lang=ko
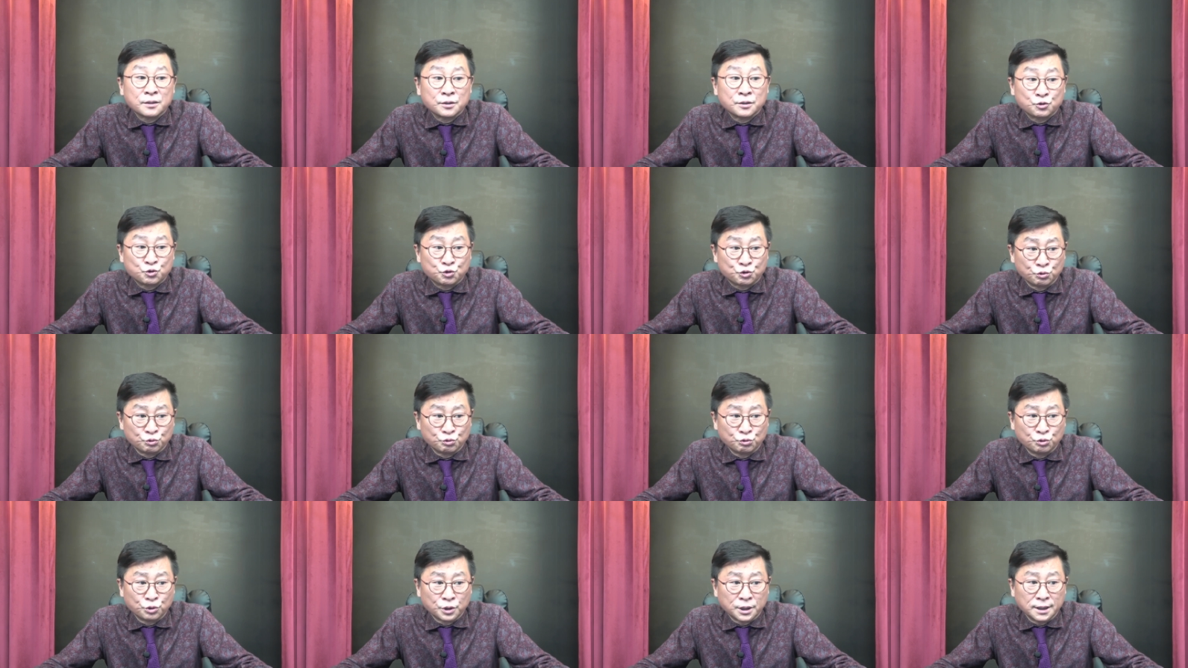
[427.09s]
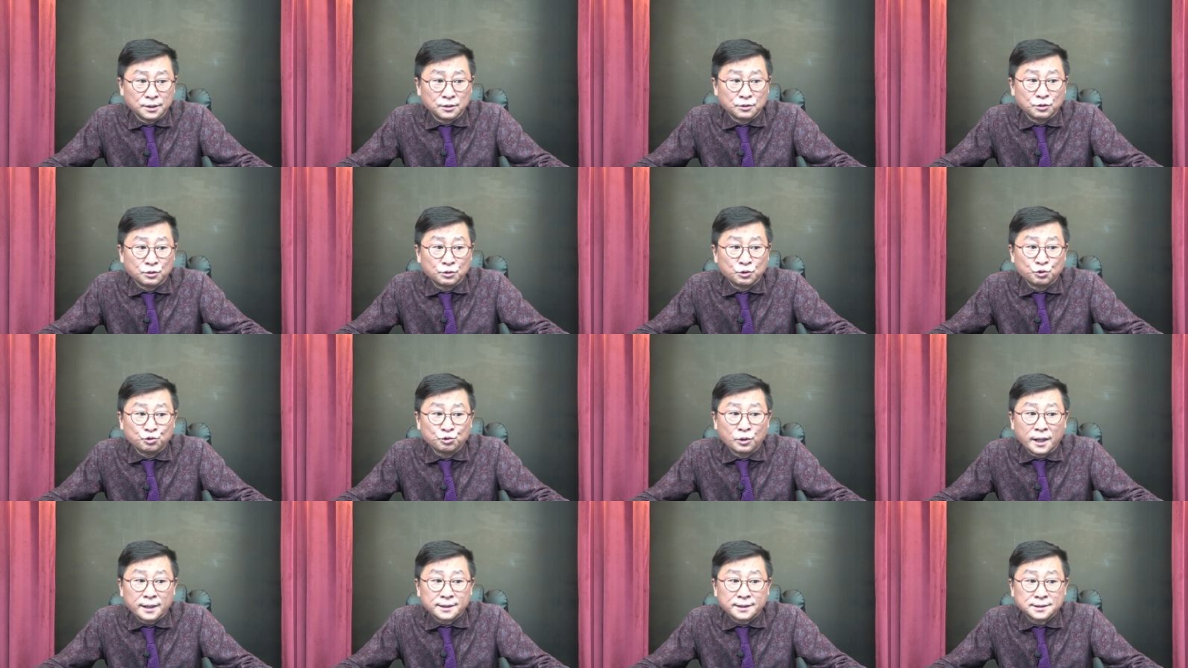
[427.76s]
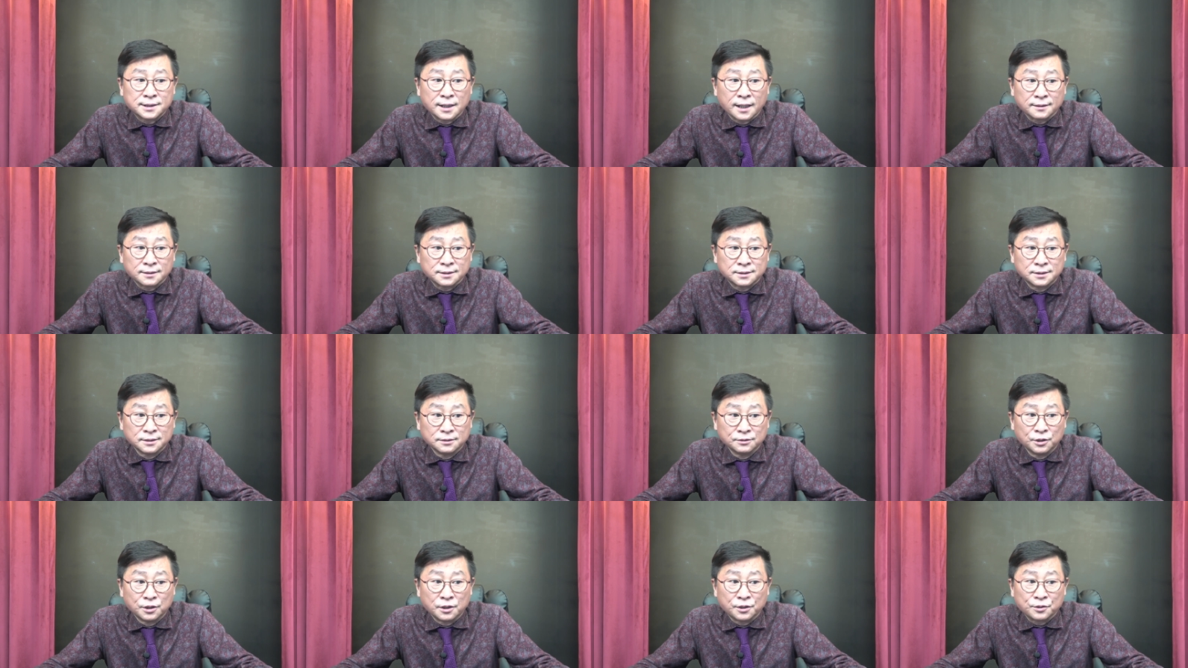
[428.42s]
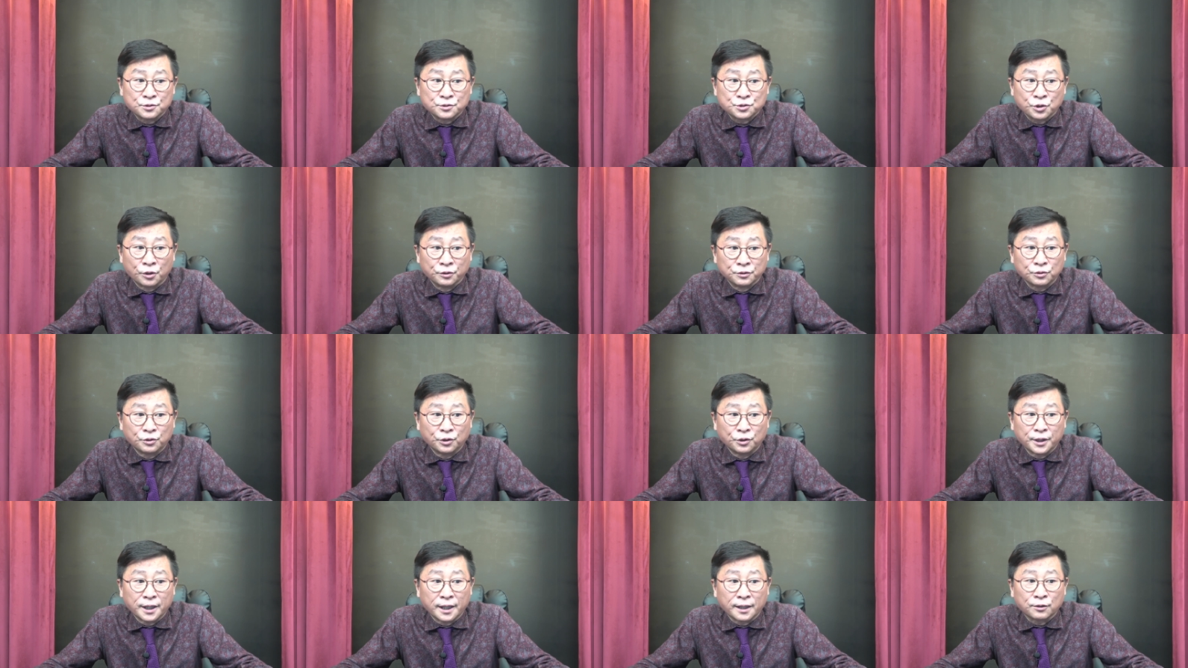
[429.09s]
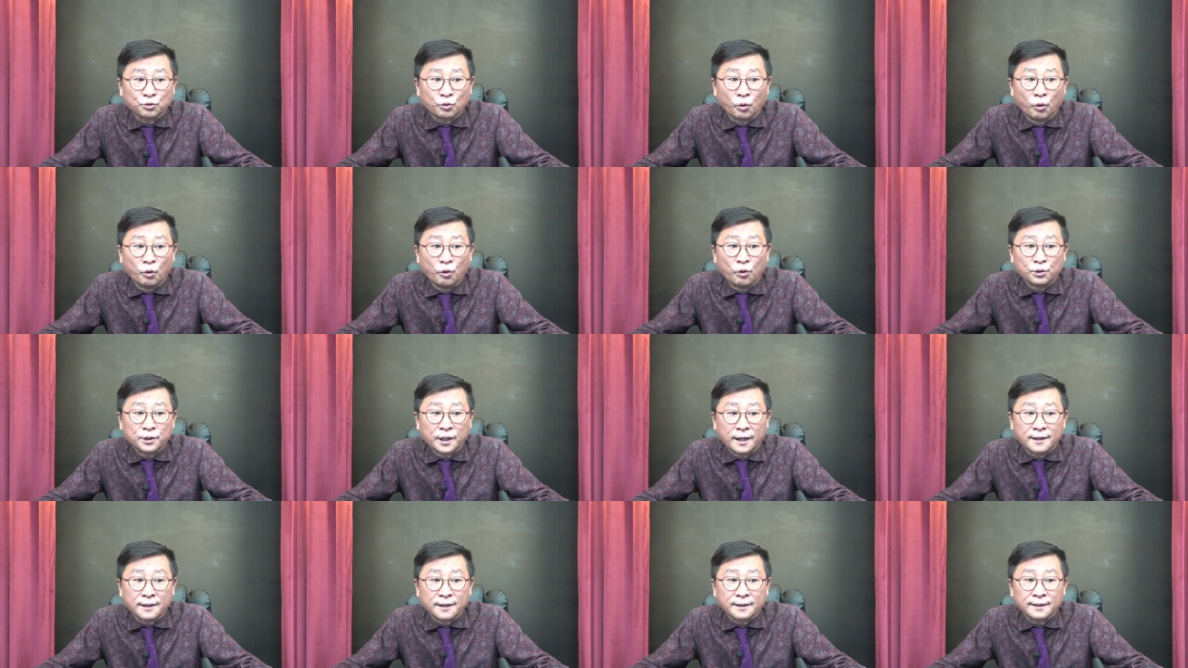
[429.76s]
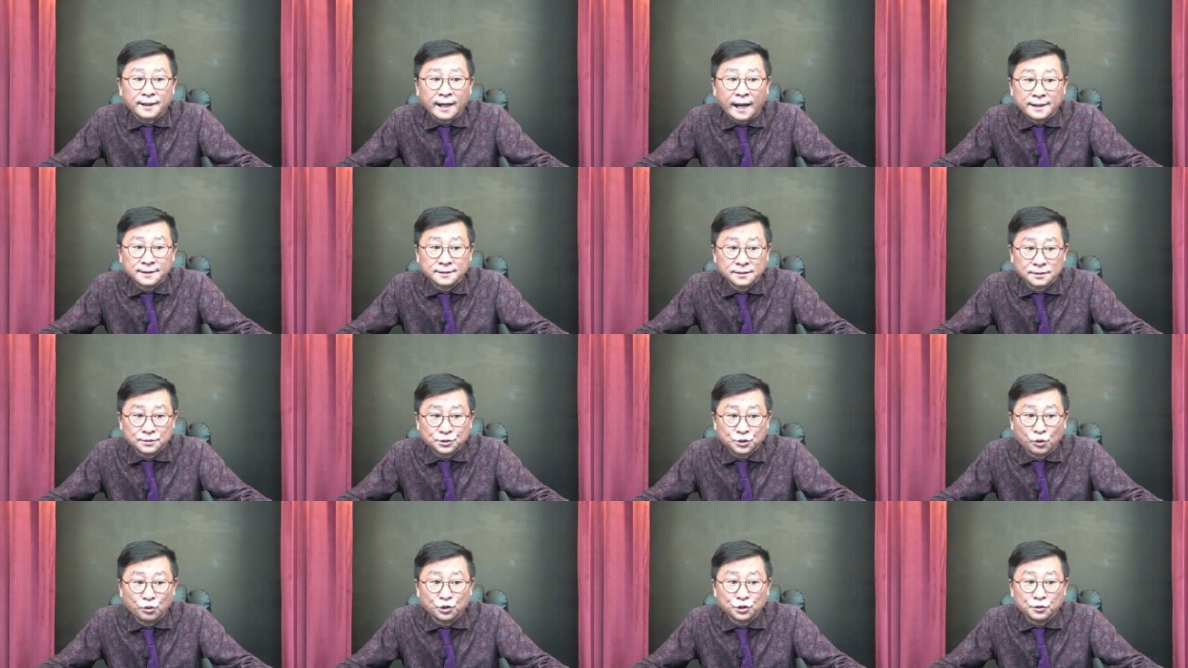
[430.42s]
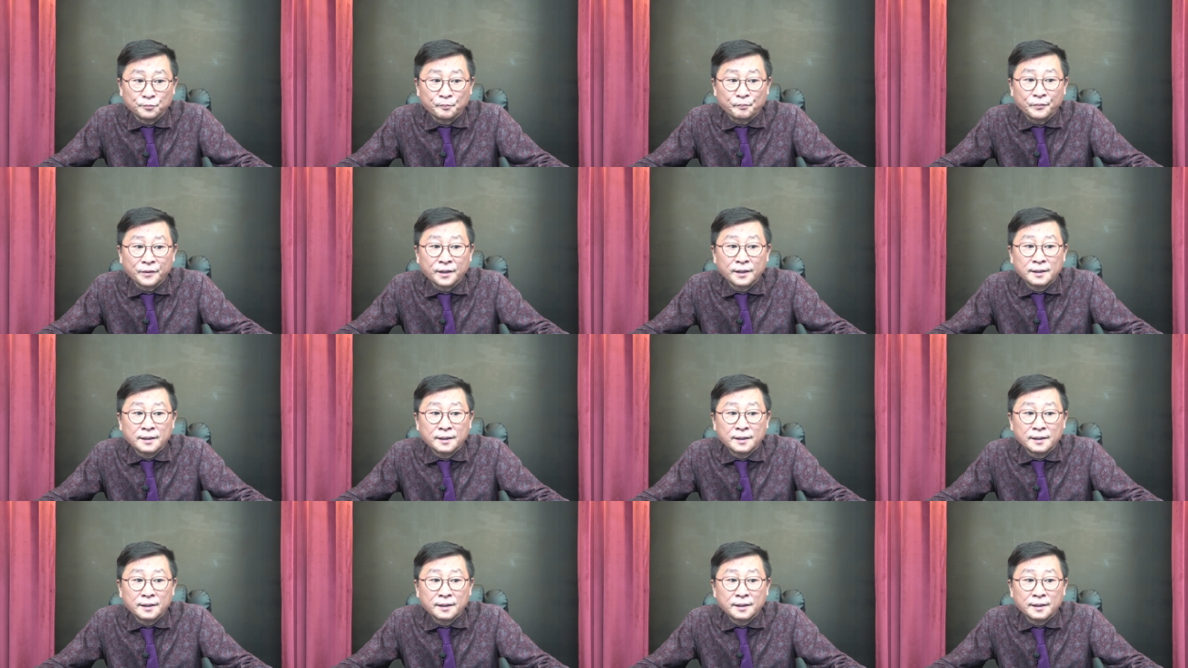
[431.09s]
중국인 유학생 등을 선거에 동원할 가능성은